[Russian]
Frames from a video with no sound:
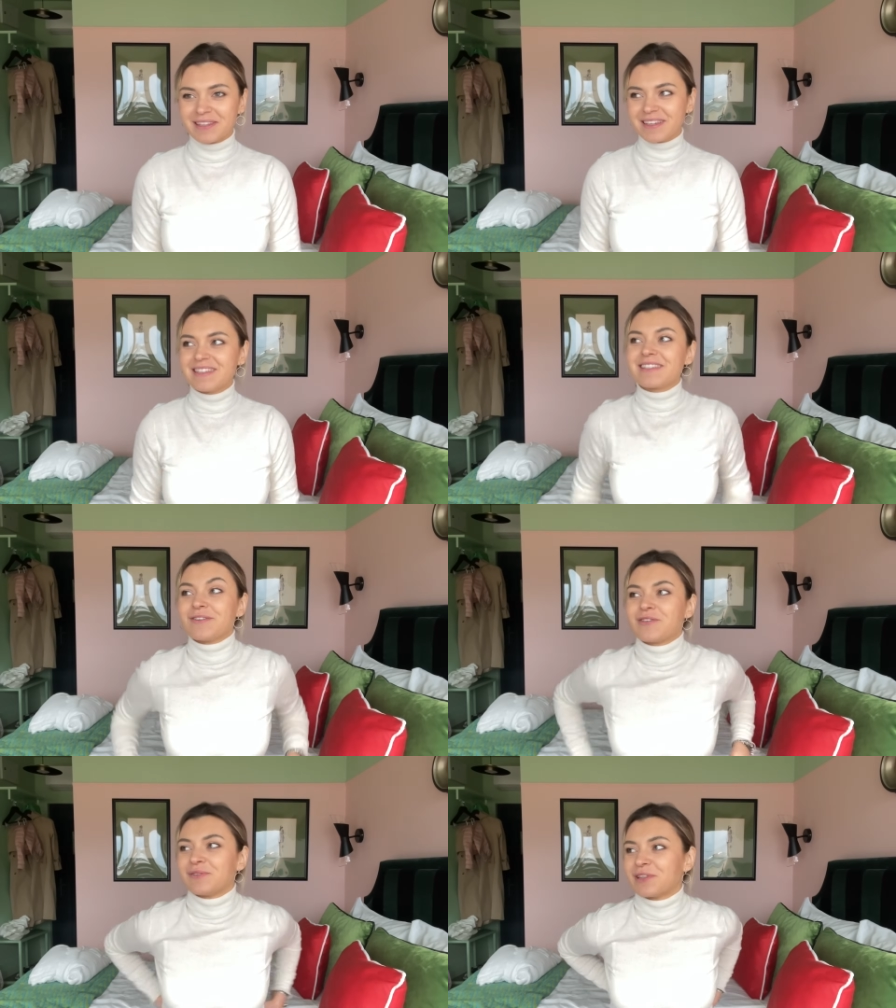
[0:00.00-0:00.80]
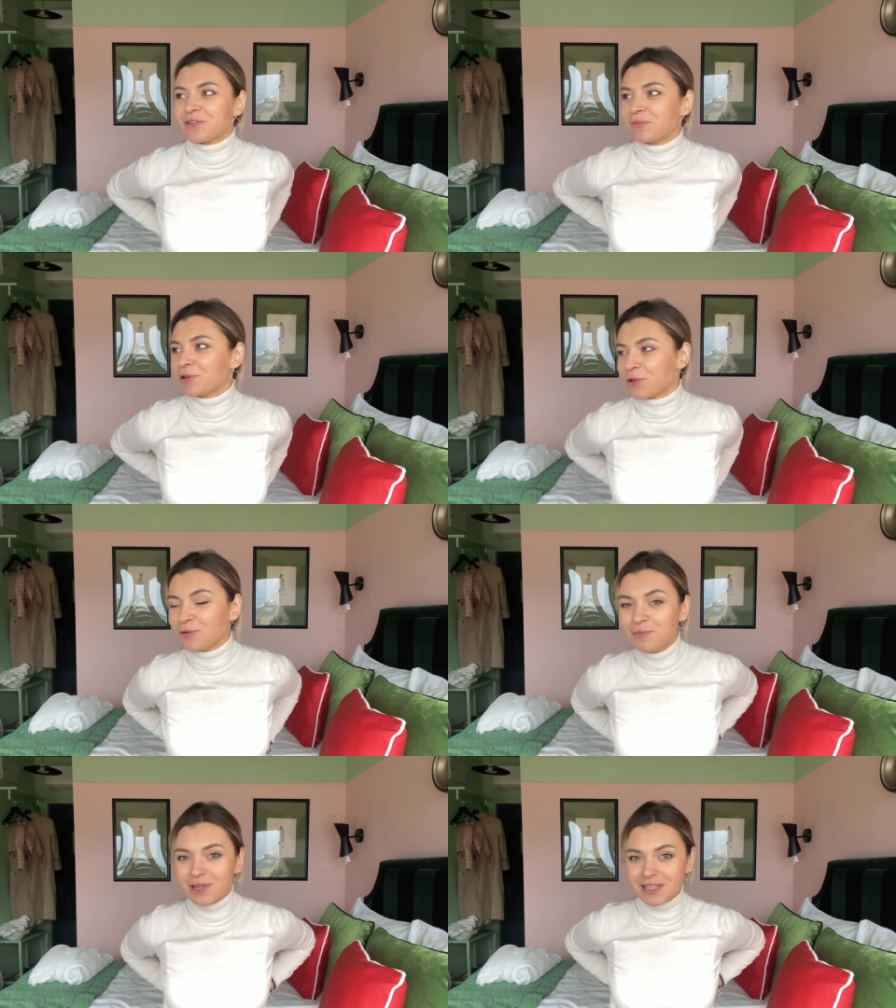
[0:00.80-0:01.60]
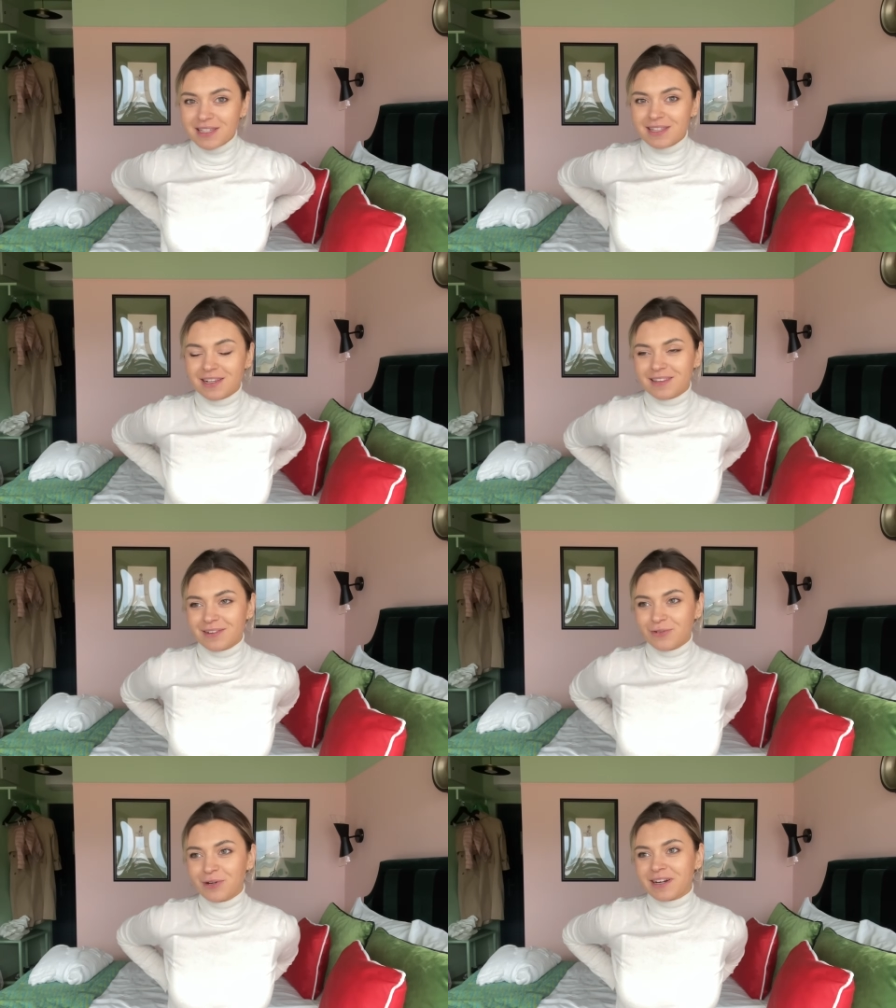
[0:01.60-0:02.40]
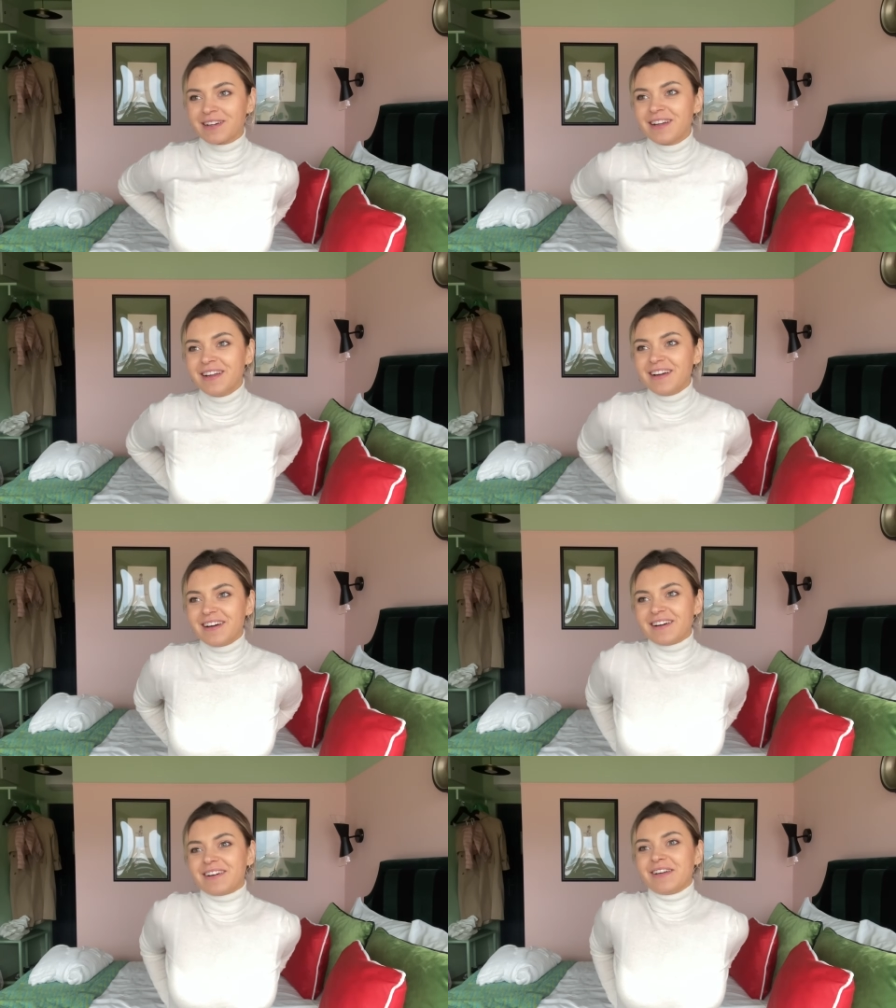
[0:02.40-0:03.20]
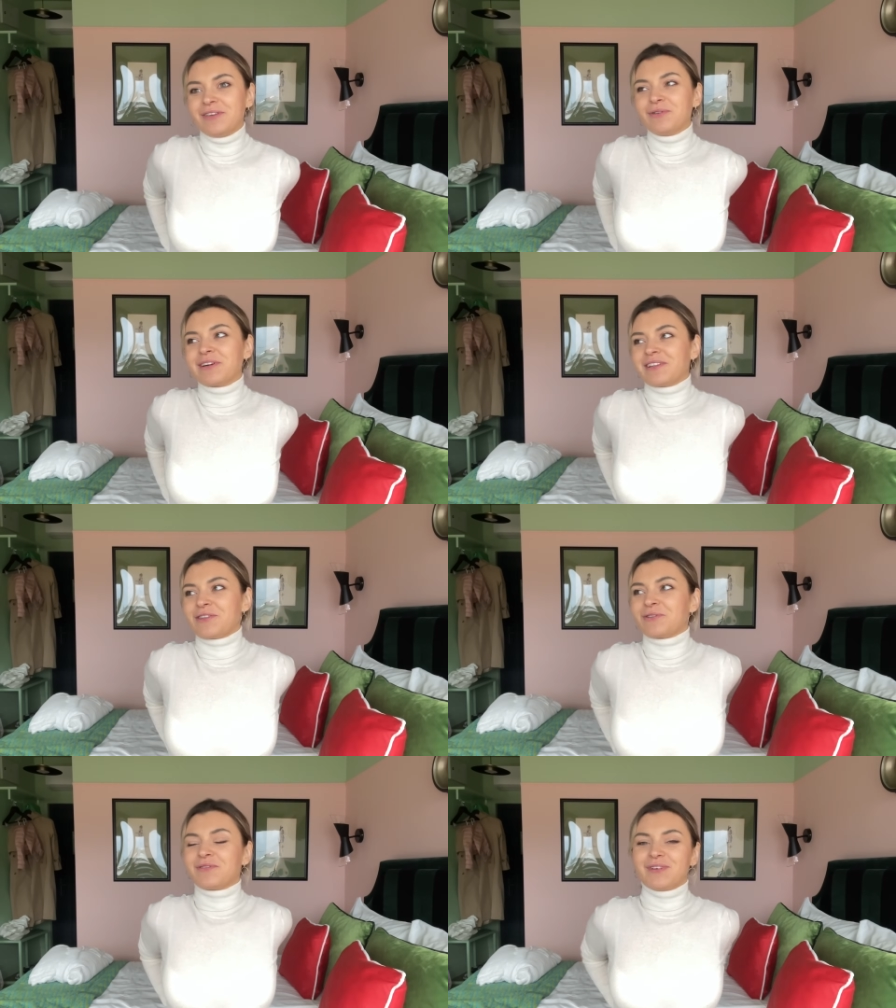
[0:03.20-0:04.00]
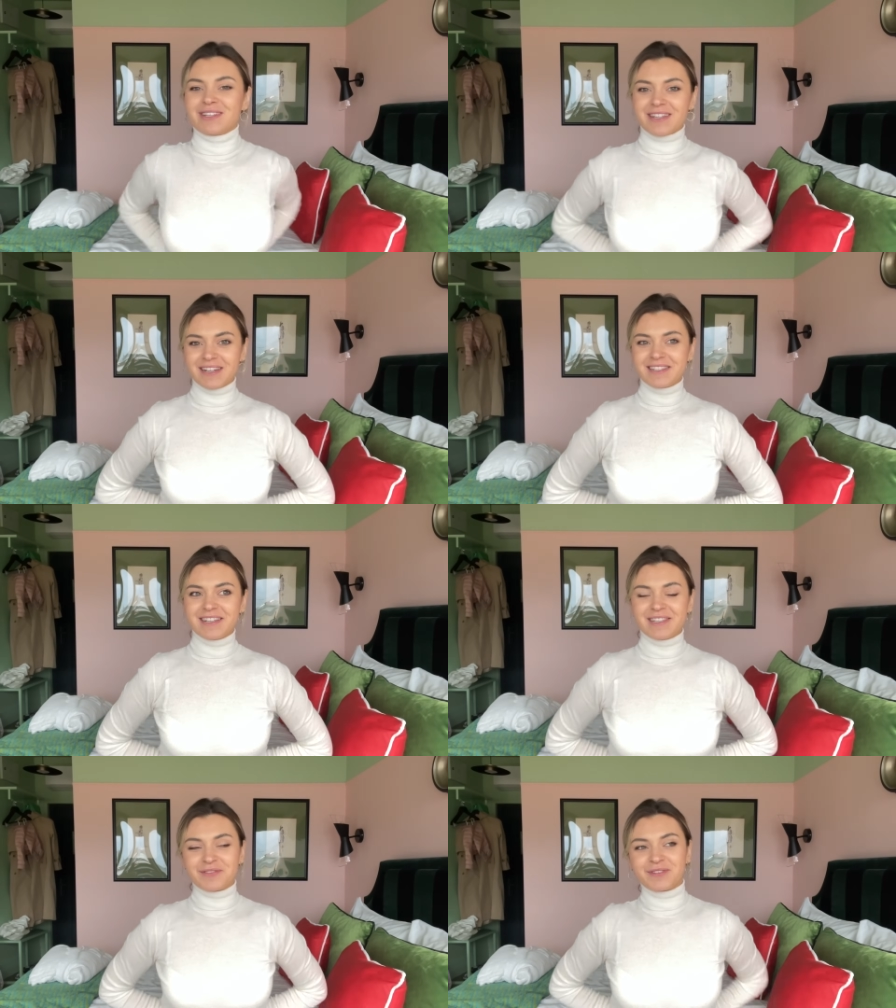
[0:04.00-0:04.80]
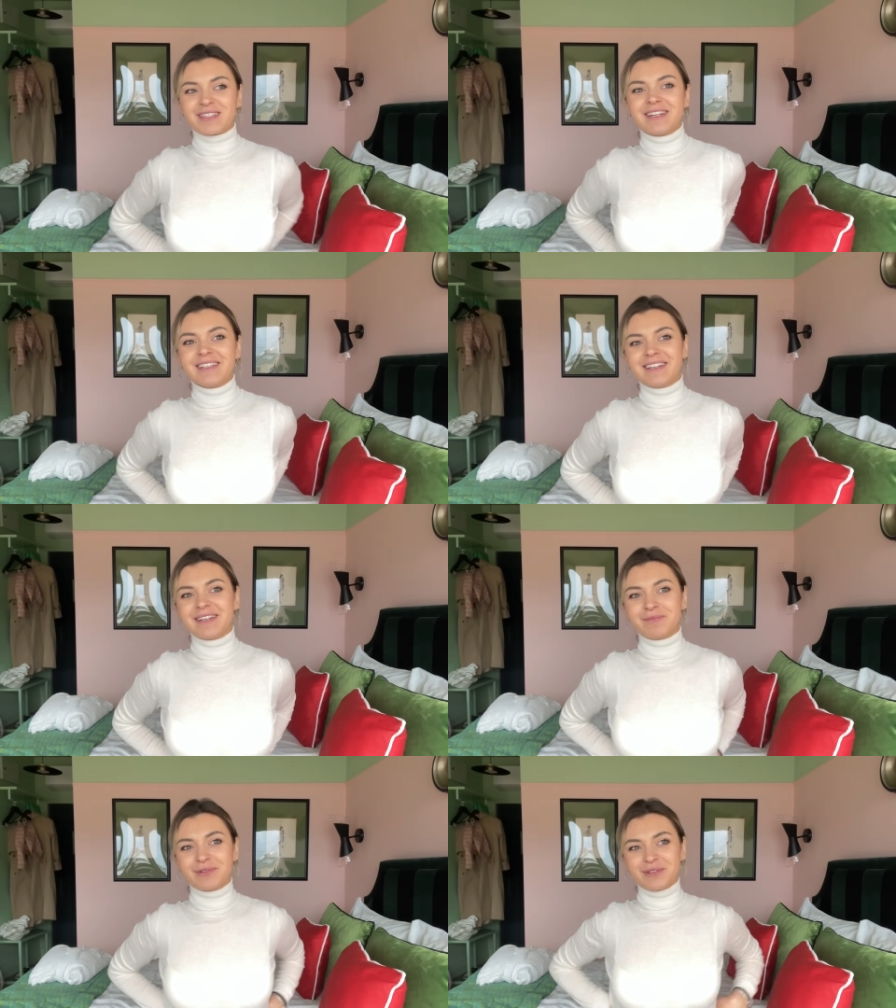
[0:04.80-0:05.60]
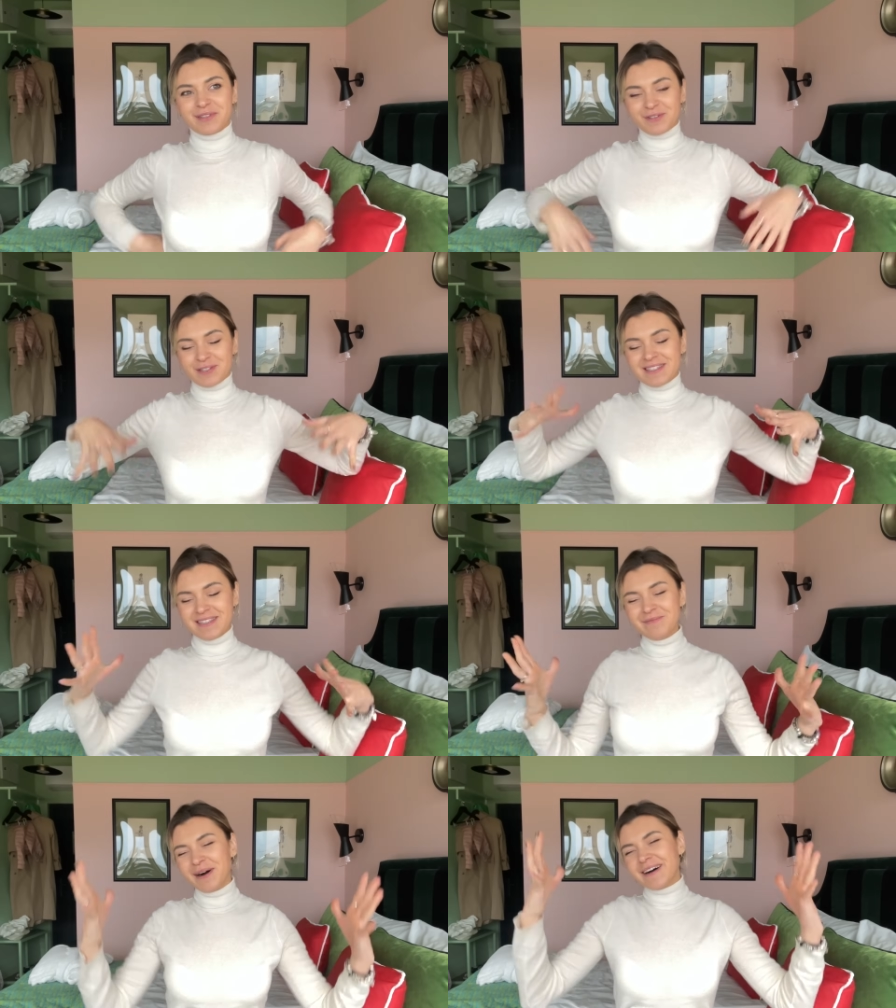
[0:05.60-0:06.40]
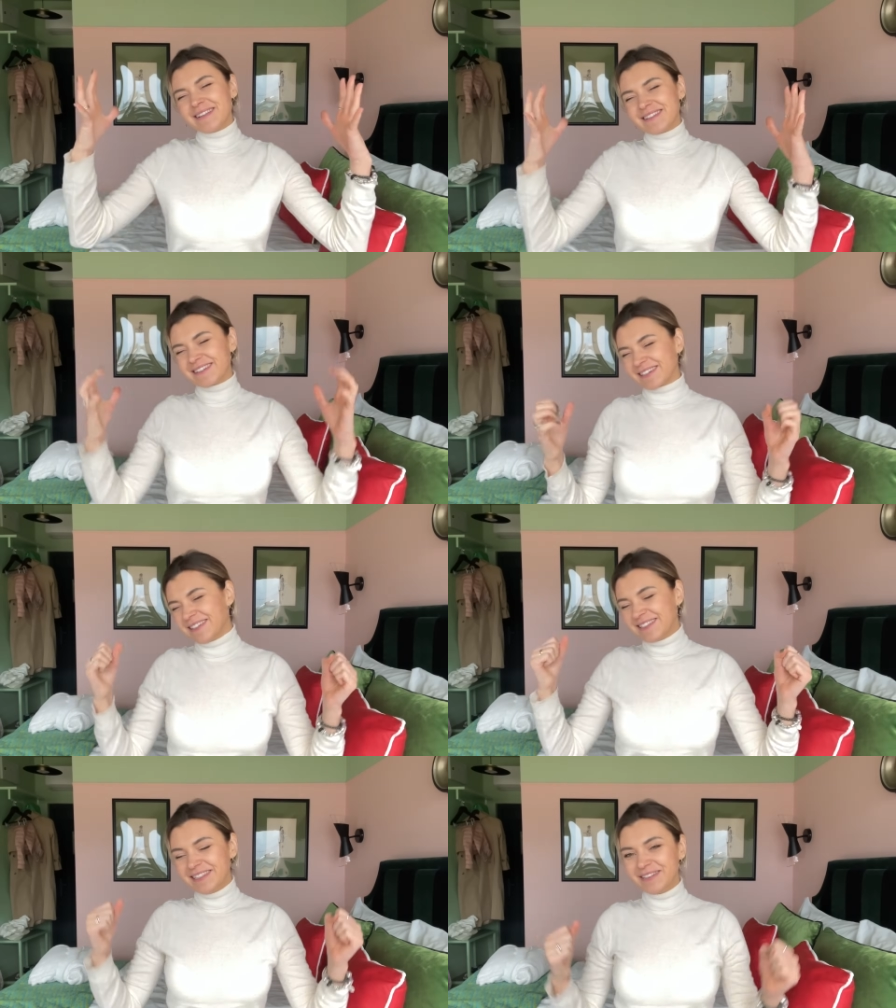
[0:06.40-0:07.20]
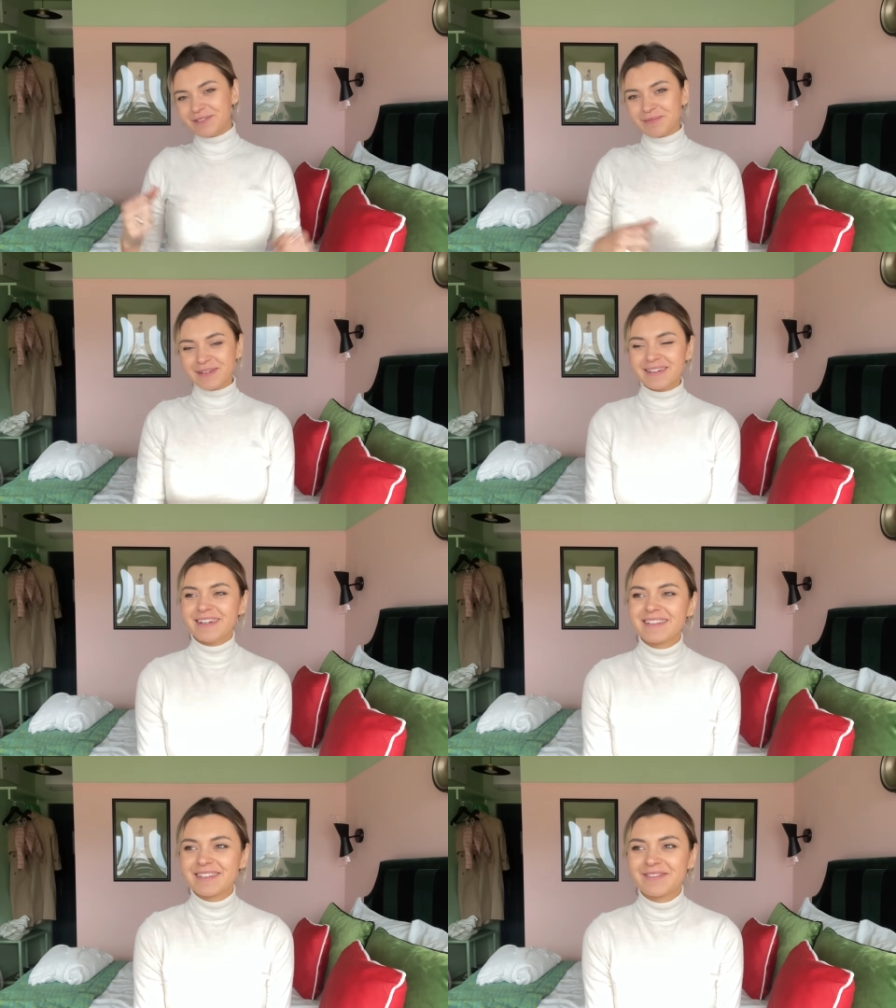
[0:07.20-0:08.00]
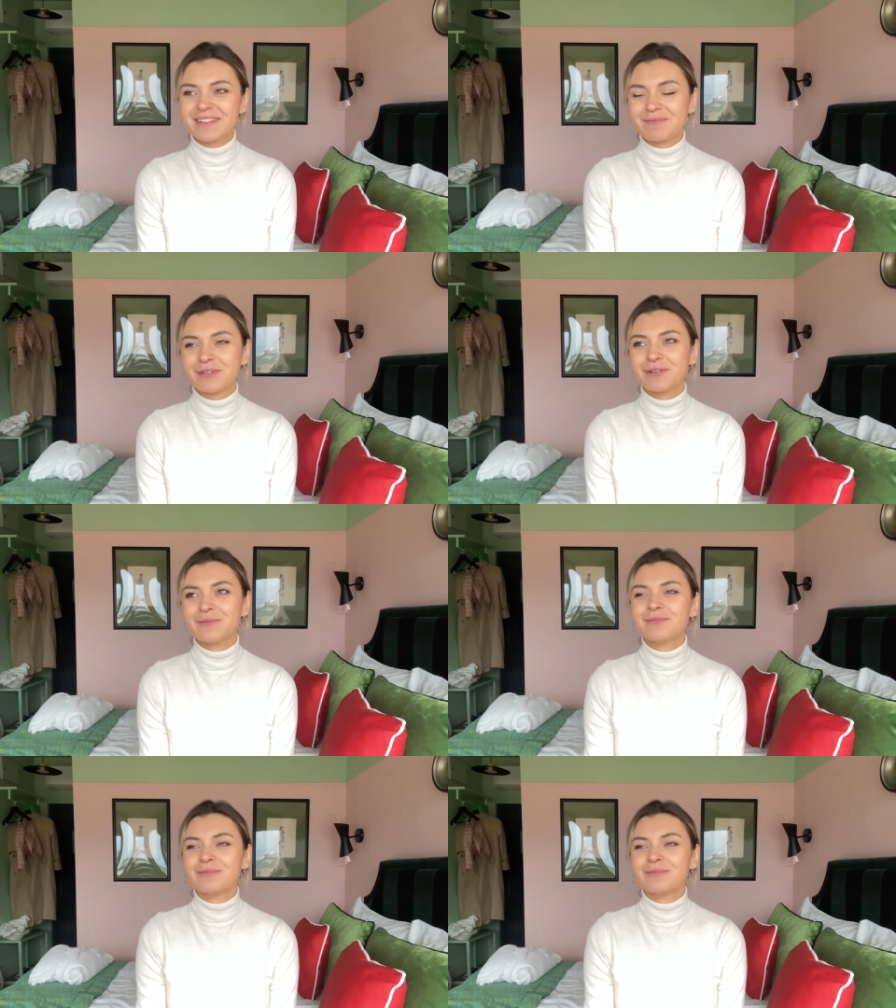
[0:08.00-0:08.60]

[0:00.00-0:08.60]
Я не знаю, чего я даже больше жду, переезда или того, как а, Юлька начнет вырезать эти фасады, я буду это все снимать, красиво показывать, а потом